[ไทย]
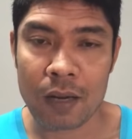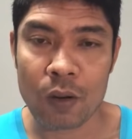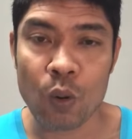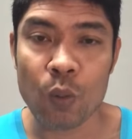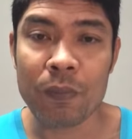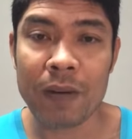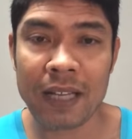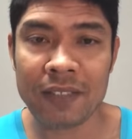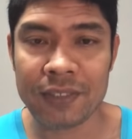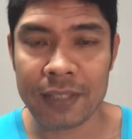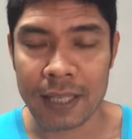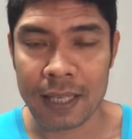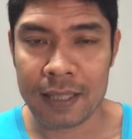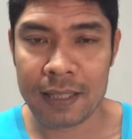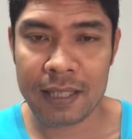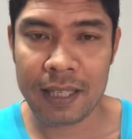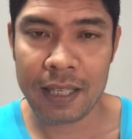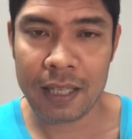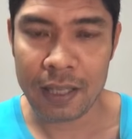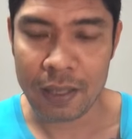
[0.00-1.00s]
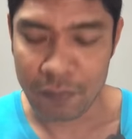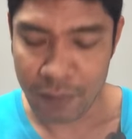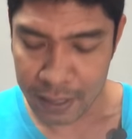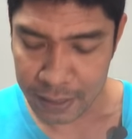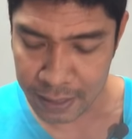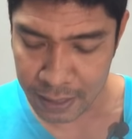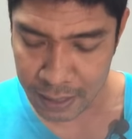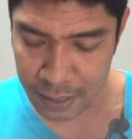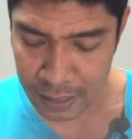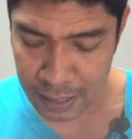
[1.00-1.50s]
คุมหน้าเสือที่เว
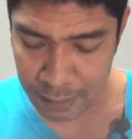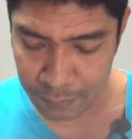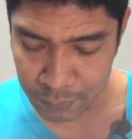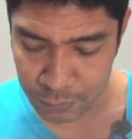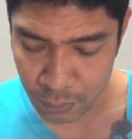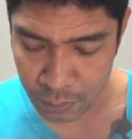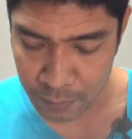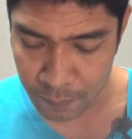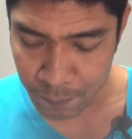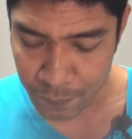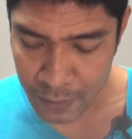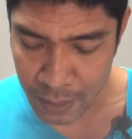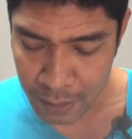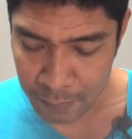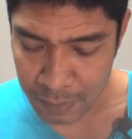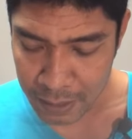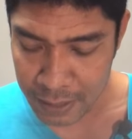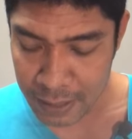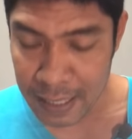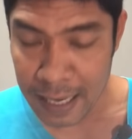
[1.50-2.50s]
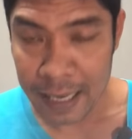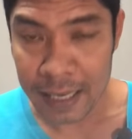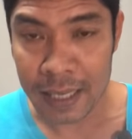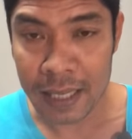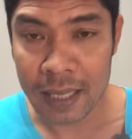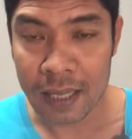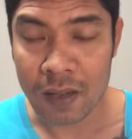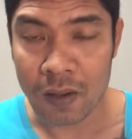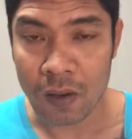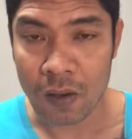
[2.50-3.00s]
ทีนะครับ ส่วนเพนิลัน
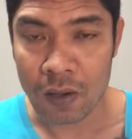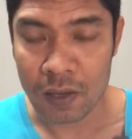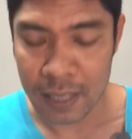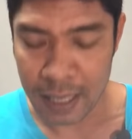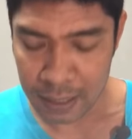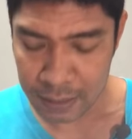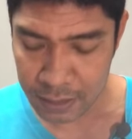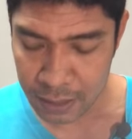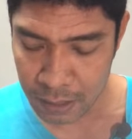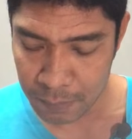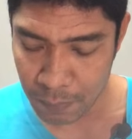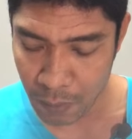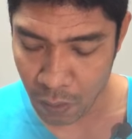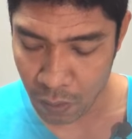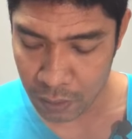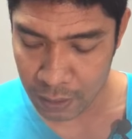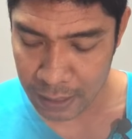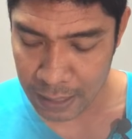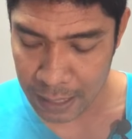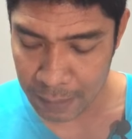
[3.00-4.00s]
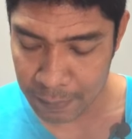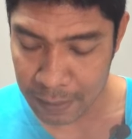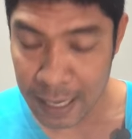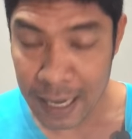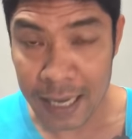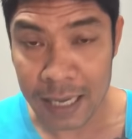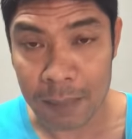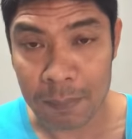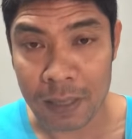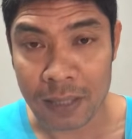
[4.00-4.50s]
นี่ก็อย่างที่บอกนะครับ
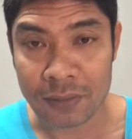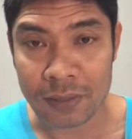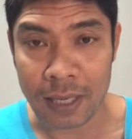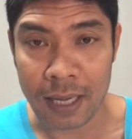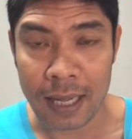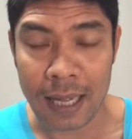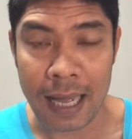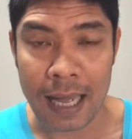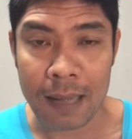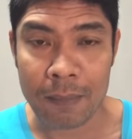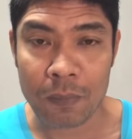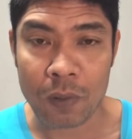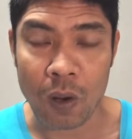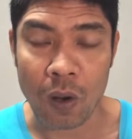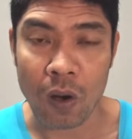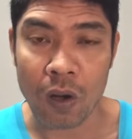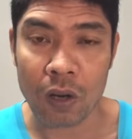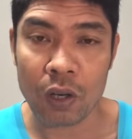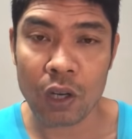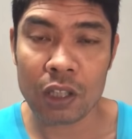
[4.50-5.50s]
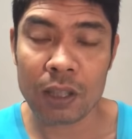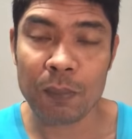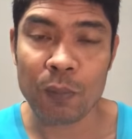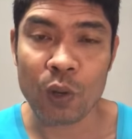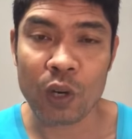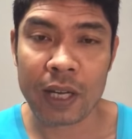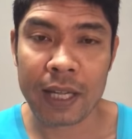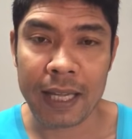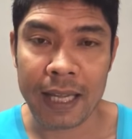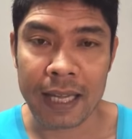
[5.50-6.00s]
ค่ายดับดันสารคามของร้อยตำร
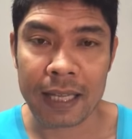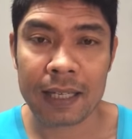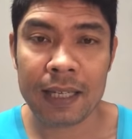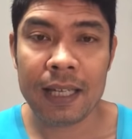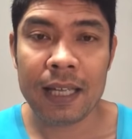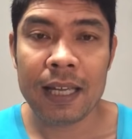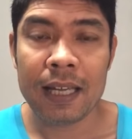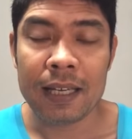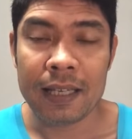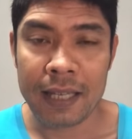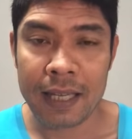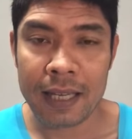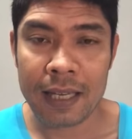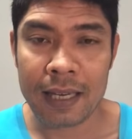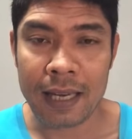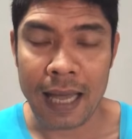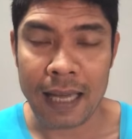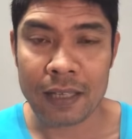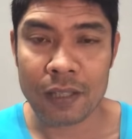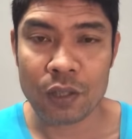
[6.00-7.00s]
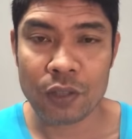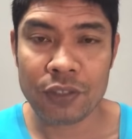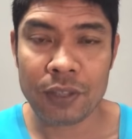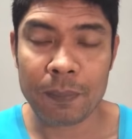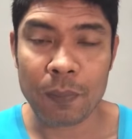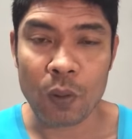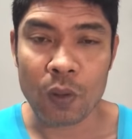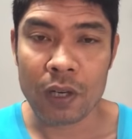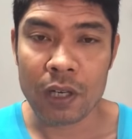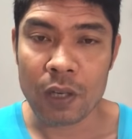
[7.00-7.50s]
วจเอกนิรันยศ
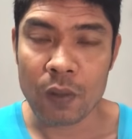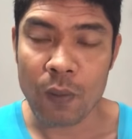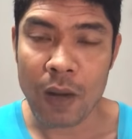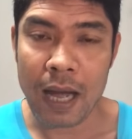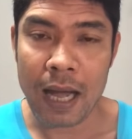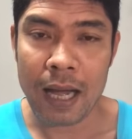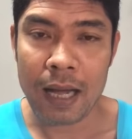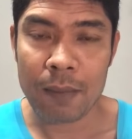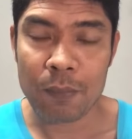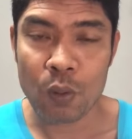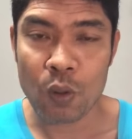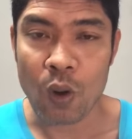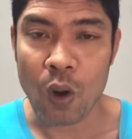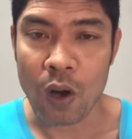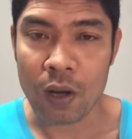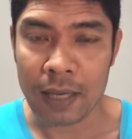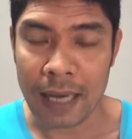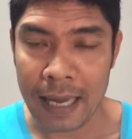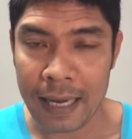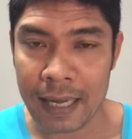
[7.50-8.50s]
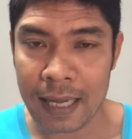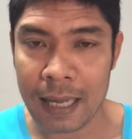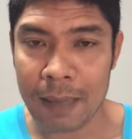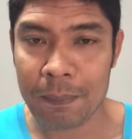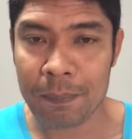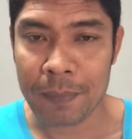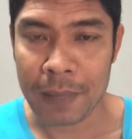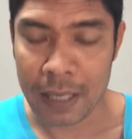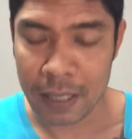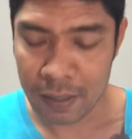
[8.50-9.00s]
พลหรือว่าผู้กองรันนะครับ
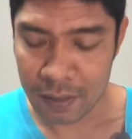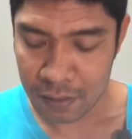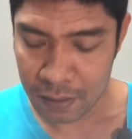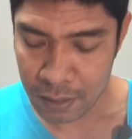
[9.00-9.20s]
เป็น